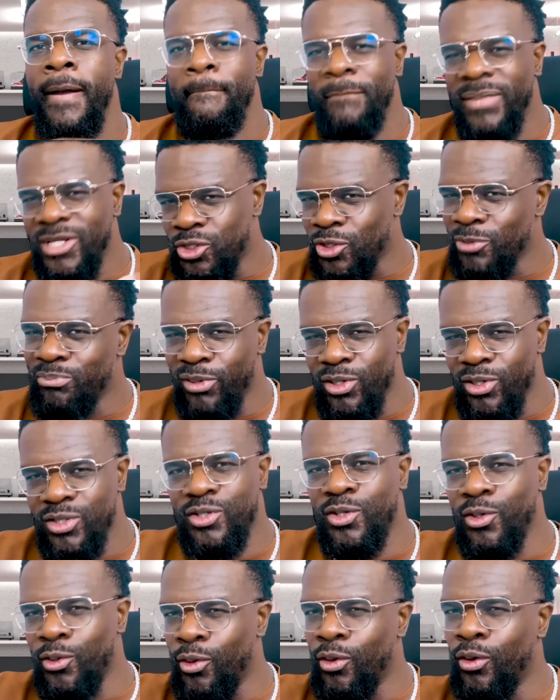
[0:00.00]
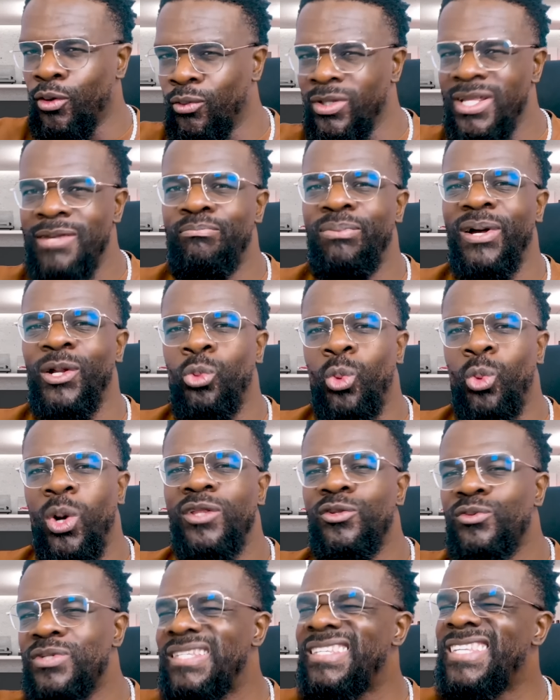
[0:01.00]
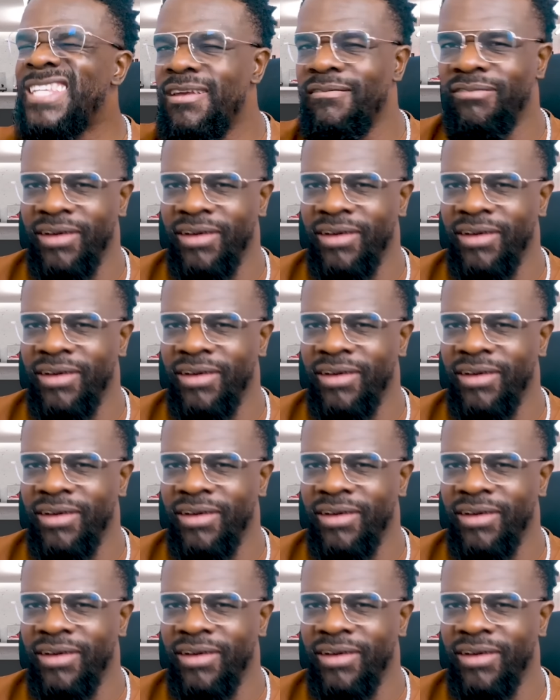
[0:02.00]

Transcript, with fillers: mais je pense qu'on n'est pas loin de ce qui est